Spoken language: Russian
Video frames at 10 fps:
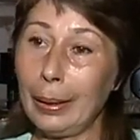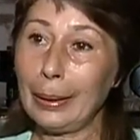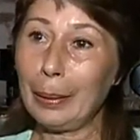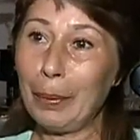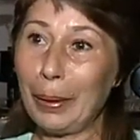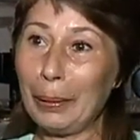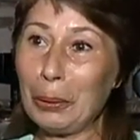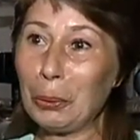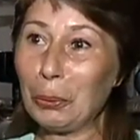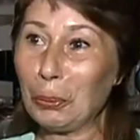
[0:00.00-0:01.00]

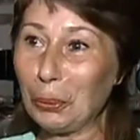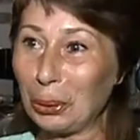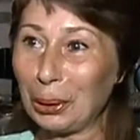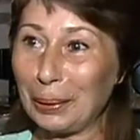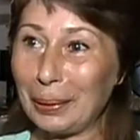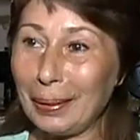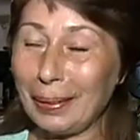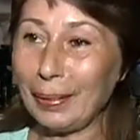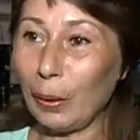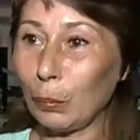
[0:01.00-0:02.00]
собираются улучшить
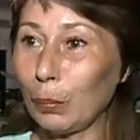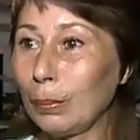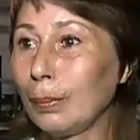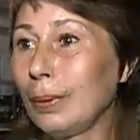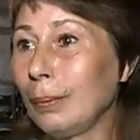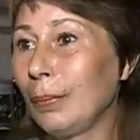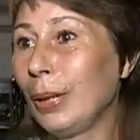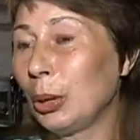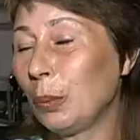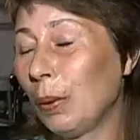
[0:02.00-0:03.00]
нам
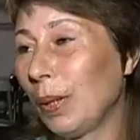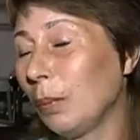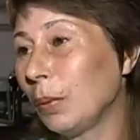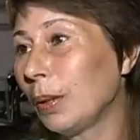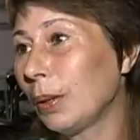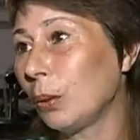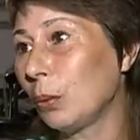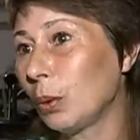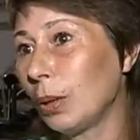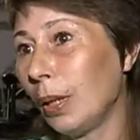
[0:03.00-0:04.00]
наши параметры
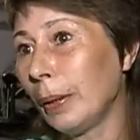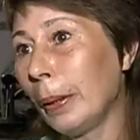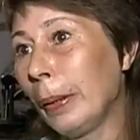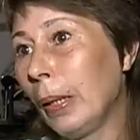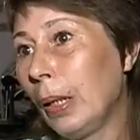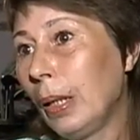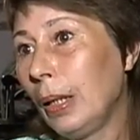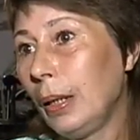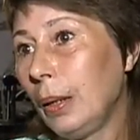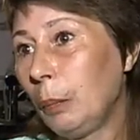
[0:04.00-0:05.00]
на узлах,
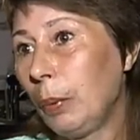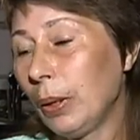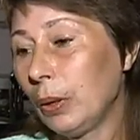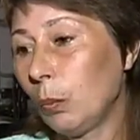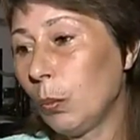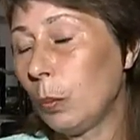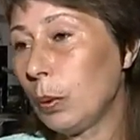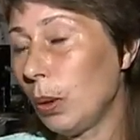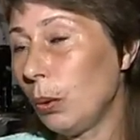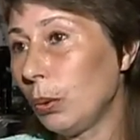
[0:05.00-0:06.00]
и поэтому
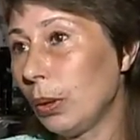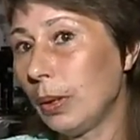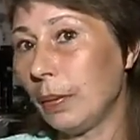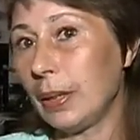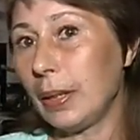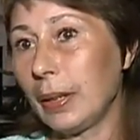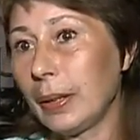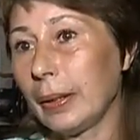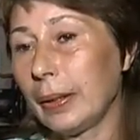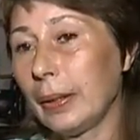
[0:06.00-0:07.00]
абсолютно на
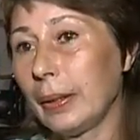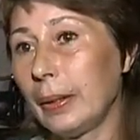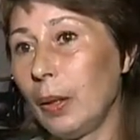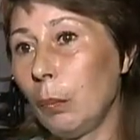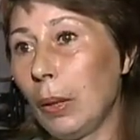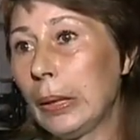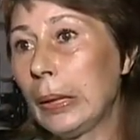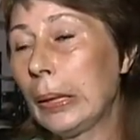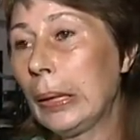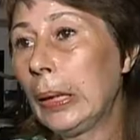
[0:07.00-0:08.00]
всех э,
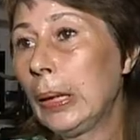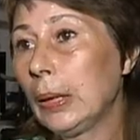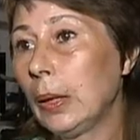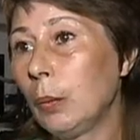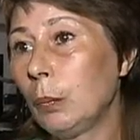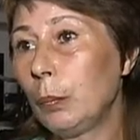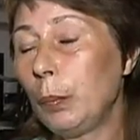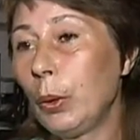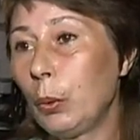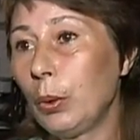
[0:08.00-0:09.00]
домах нам
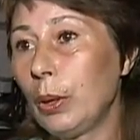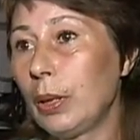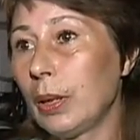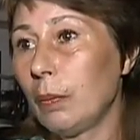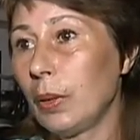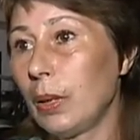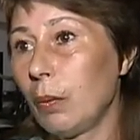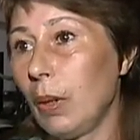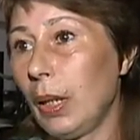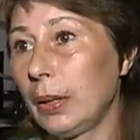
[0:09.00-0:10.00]
приходится
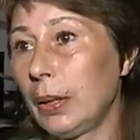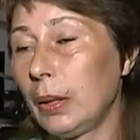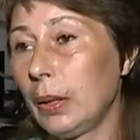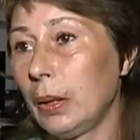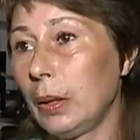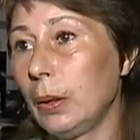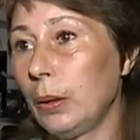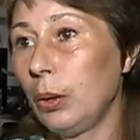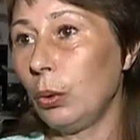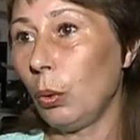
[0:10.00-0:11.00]
выставлять
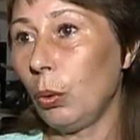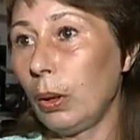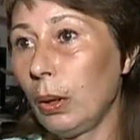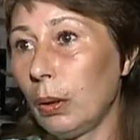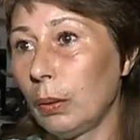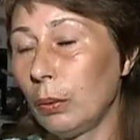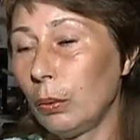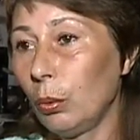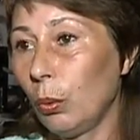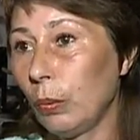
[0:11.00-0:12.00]
э, не только
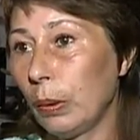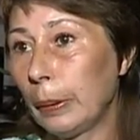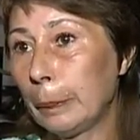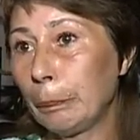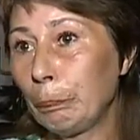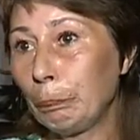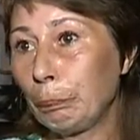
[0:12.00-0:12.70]
новые